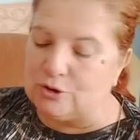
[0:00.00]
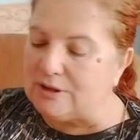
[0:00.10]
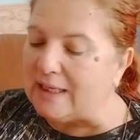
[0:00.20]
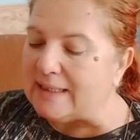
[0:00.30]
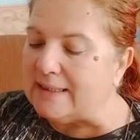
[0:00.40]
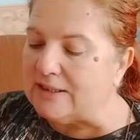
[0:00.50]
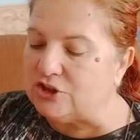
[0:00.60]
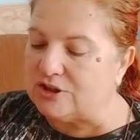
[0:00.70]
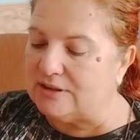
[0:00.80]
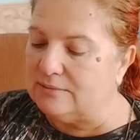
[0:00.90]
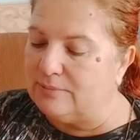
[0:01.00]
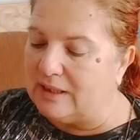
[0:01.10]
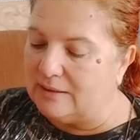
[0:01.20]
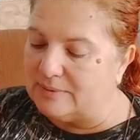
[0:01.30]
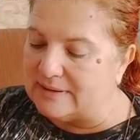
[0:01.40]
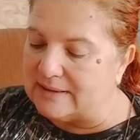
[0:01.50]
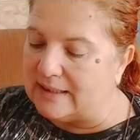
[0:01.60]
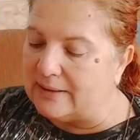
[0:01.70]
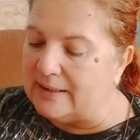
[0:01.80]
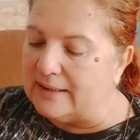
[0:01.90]
Ya ilişki
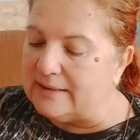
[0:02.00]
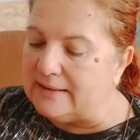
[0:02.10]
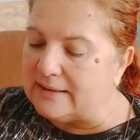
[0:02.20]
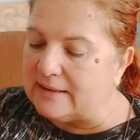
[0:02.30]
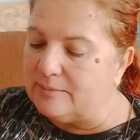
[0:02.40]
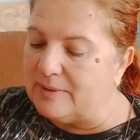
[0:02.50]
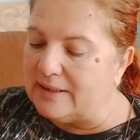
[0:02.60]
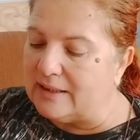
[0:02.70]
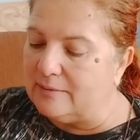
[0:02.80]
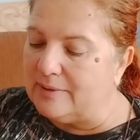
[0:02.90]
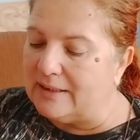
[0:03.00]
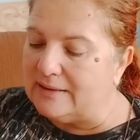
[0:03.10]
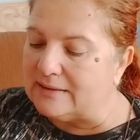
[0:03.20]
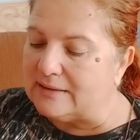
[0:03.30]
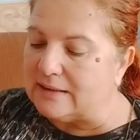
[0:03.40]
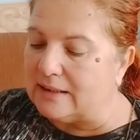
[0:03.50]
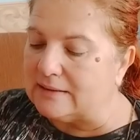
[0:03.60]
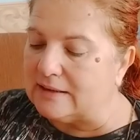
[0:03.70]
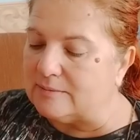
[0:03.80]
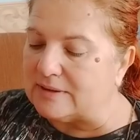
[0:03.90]
babında ya da beraberlik
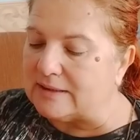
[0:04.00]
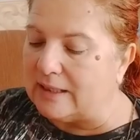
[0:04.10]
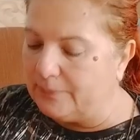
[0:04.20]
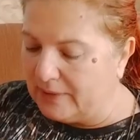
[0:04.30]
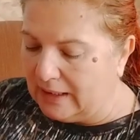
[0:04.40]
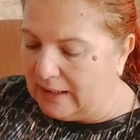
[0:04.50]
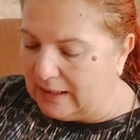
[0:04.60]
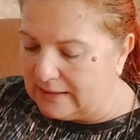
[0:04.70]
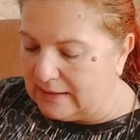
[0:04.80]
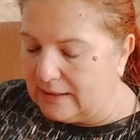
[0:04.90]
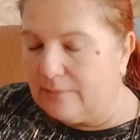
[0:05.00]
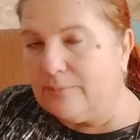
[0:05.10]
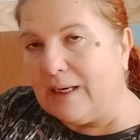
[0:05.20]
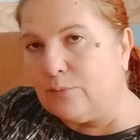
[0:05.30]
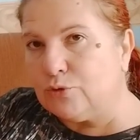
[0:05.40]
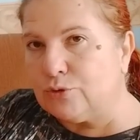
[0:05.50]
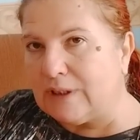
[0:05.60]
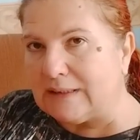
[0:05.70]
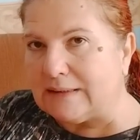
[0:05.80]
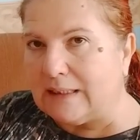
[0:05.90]
anlamında hani ben bunun
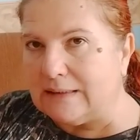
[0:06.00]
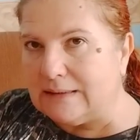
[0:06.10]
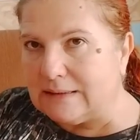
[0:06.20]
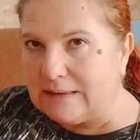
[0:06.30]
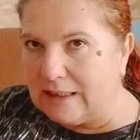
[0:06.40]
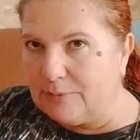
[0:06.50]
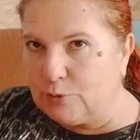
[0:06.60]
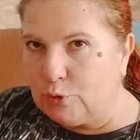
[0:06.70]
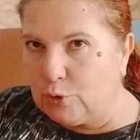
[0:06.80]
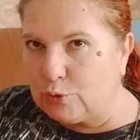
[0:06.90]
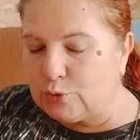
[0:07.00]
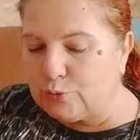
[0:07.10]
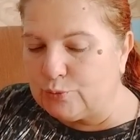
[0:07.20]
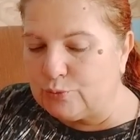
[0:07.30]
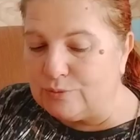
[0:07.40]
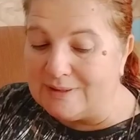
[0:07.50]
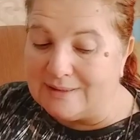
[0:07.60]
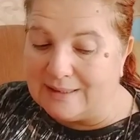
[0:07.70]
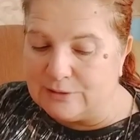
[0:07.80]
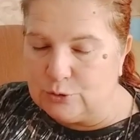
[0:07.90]
hatalarını hep gördüm.
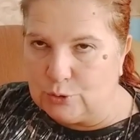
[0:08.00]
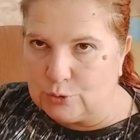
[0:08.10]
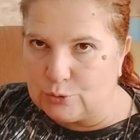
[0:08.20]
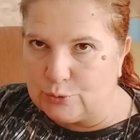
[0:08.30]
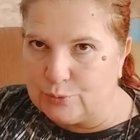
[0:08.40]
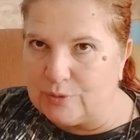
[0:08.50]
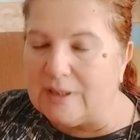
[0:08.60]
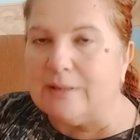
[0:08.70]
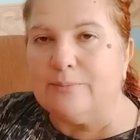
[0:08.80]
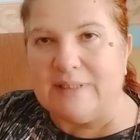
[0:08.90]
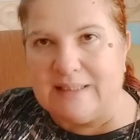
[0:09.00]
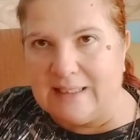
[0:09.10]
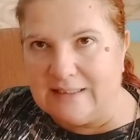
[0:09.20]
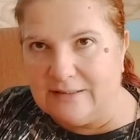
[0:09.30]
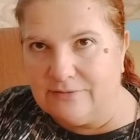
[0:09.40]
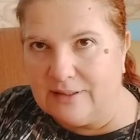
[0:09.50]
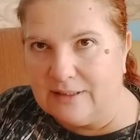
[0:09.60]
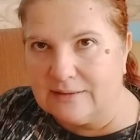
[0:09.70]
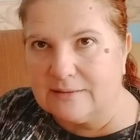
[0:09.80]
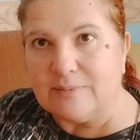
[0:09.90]
Neden gördüm? Beni hedef
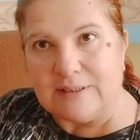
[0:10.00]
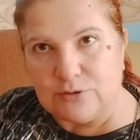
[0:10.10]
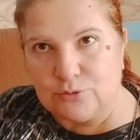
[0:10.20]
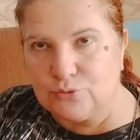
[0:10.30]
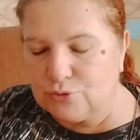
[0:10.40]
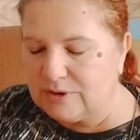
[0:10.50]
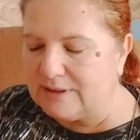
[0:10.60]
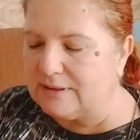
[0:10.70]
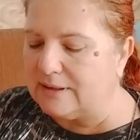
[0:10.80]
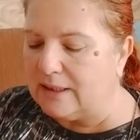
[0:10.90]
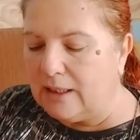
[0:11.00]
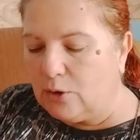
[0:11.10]
aldı, beni suçladı.